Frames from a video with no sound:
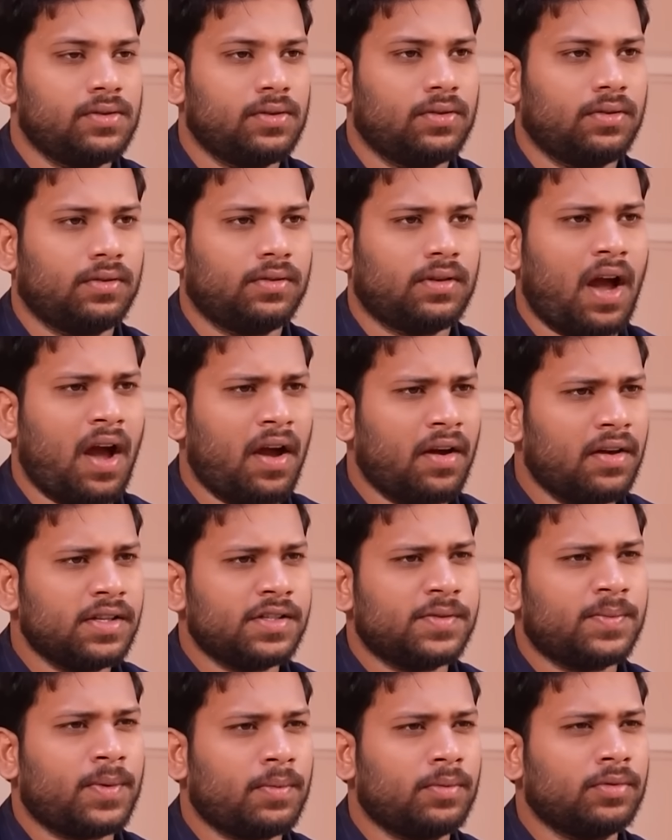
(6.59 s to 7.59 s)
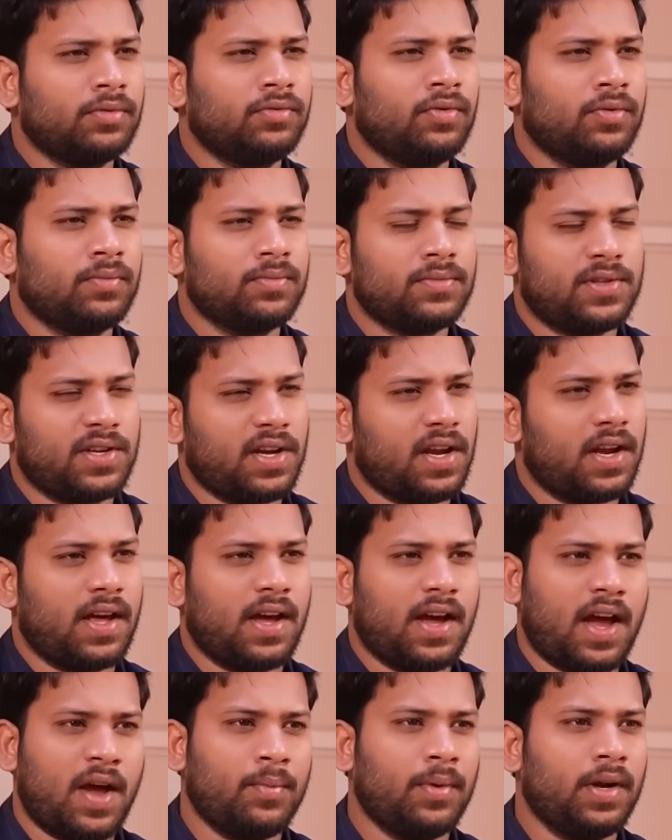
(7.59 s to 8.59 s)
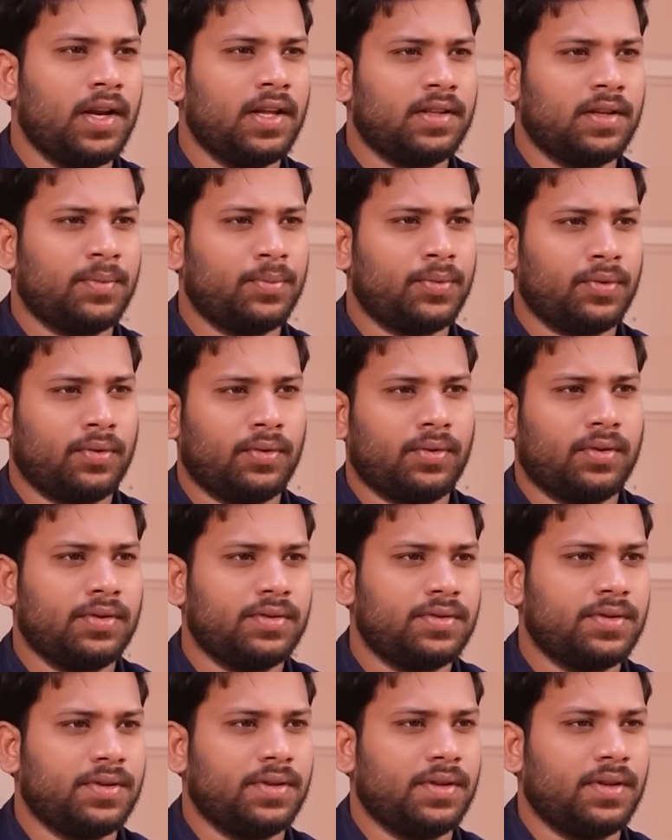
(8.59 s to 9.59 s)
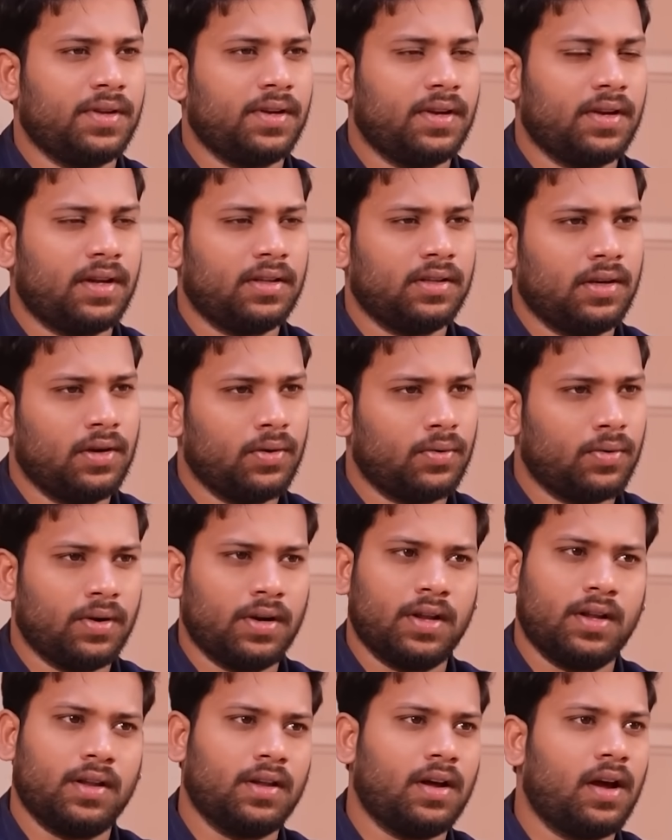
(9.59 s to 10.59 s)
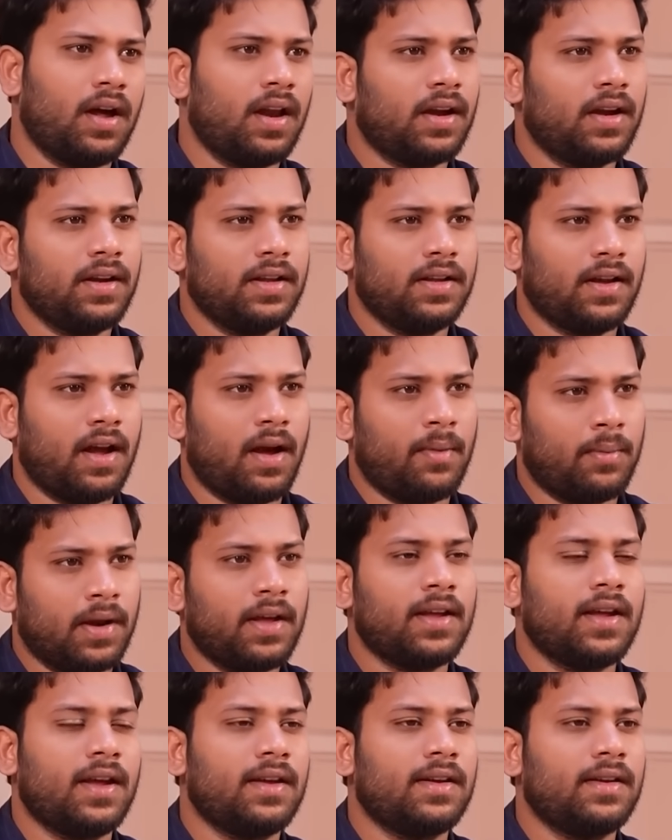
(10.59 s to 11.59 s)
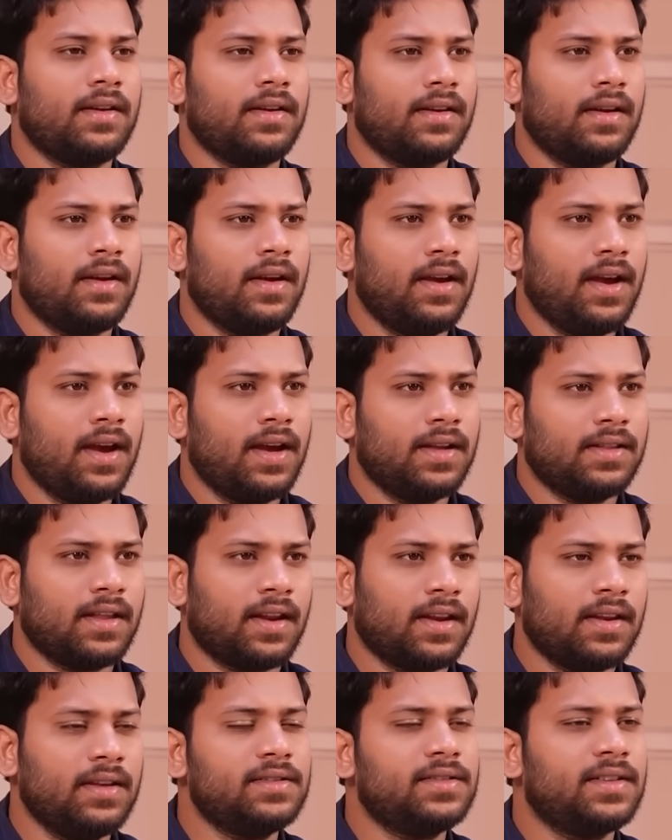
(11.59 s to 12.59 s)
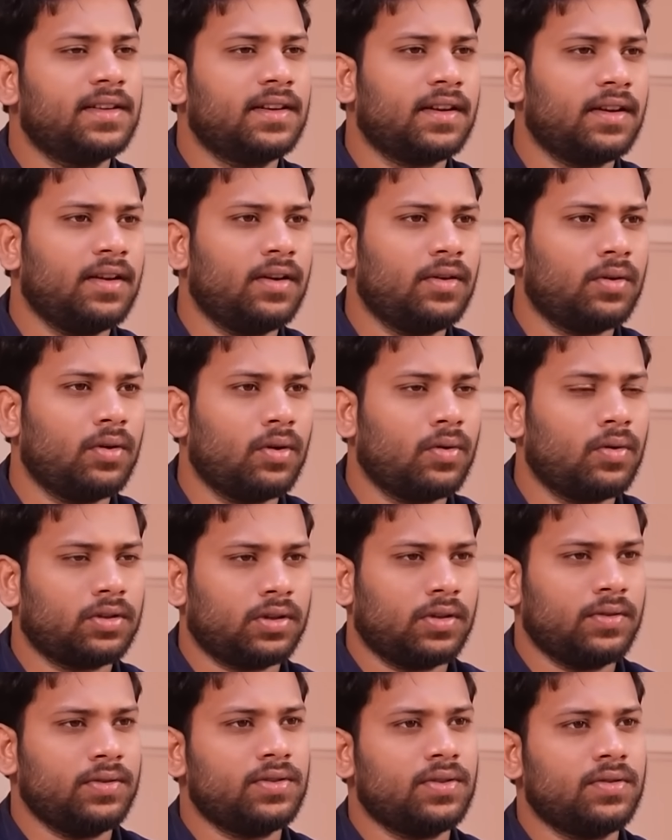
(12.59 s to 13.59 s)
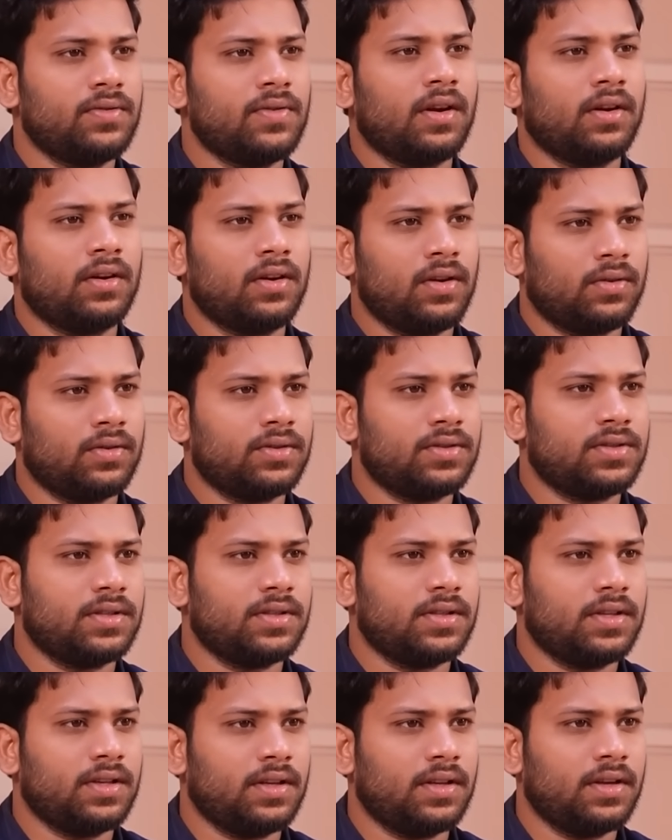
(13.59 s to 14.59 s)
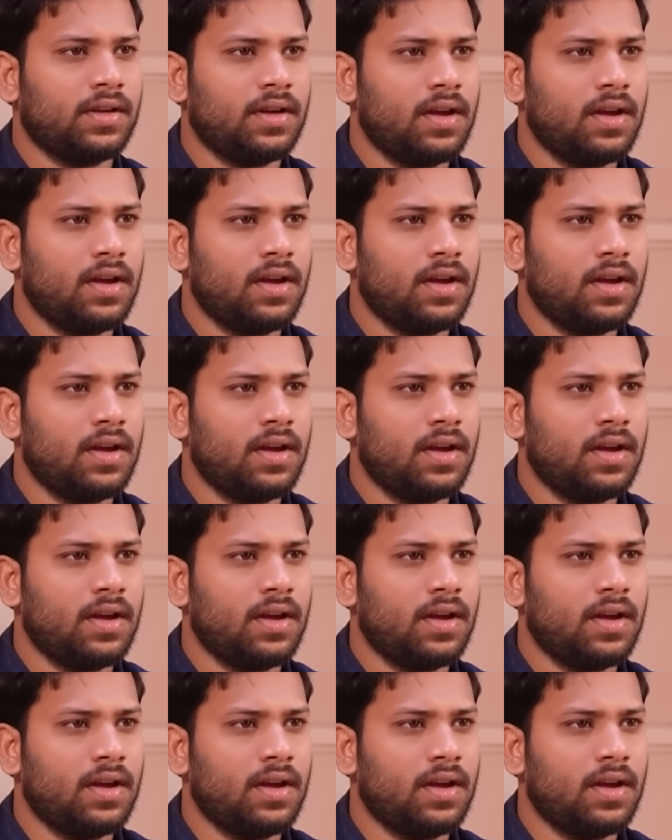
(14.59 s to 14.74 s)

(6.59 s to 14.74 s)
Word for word: సో కాంగ్రెస్ ప్రభుత్వం చాలా హామీలు అయితే ఇప్పుడు వరకు ఇచ్చింది అందులో కొన్ని ఆల్రెడీ అమలయ్యాయి అయితే రీసెంట్గా ఒక కొత్త విషయం వెలుగులోకి వచ్చింది